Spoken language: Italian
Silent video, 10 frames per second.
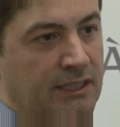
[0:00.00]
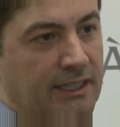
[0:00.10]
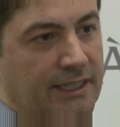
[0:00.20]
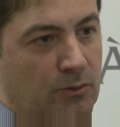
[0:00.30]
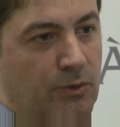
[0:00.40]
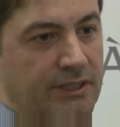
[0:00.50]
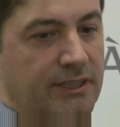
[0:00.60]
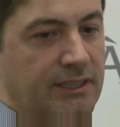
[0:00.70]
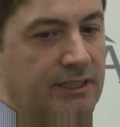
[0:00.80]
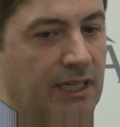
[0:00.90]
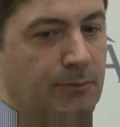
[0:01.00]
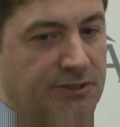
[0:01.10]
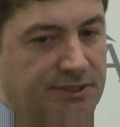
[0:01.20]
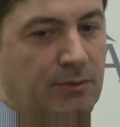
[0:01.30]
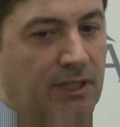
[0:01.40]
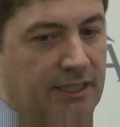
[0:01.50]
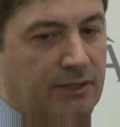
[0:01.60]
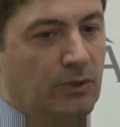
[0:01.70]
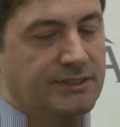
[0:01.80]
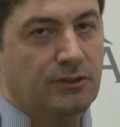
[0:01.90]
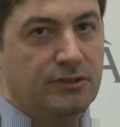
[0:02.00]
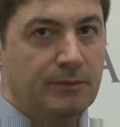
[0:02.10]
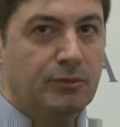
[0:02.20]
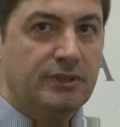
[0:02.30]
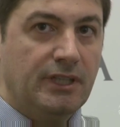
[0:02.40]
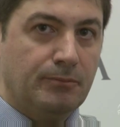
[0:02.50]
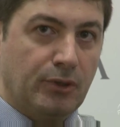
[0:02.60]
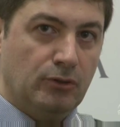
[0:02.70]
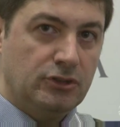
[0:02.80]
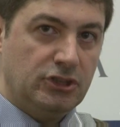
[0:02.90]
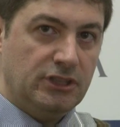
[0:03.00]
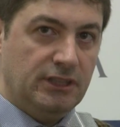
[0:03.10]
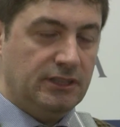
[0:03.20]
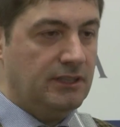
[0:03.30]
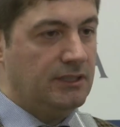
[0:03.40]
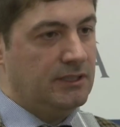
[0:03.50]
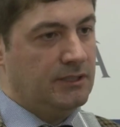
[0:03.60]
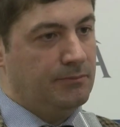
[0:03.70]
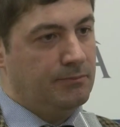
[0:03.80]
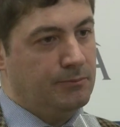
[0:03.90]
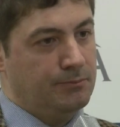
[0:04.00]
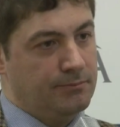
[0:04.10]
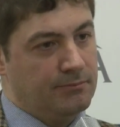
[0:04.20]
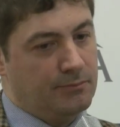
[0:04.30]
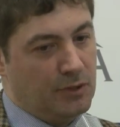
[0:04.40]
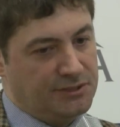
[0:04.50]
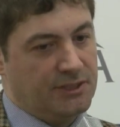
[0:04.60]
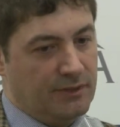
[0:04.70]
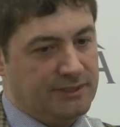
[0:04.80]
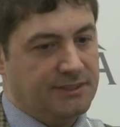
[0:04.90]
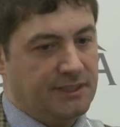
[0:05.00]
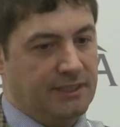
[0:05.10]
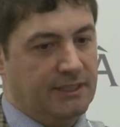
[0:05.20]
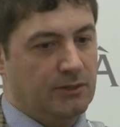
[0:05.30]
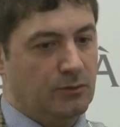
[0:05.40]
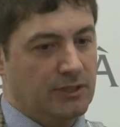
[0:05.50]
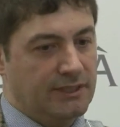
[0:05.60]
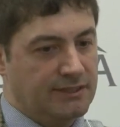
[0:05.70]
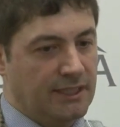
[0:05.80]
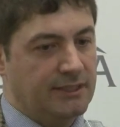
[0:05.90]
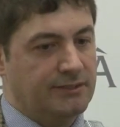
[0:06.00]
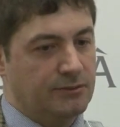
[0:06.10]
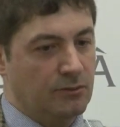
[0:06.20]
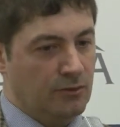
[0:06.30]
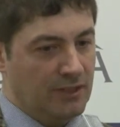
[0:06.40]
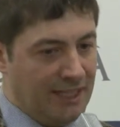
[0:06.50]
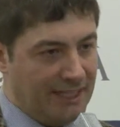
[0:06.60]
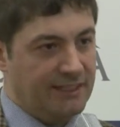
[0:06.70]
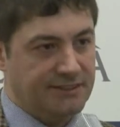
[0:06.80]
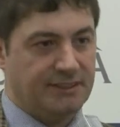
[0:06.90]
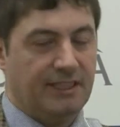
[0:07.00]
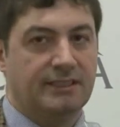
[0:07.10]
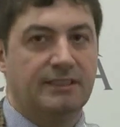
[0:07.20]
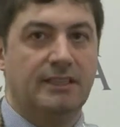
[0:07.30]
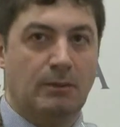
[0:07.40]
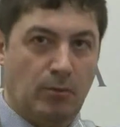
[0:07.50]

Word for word: e quindi è possibile che questo tipo di approcci eh, possano essere utilizzati su larghi strati della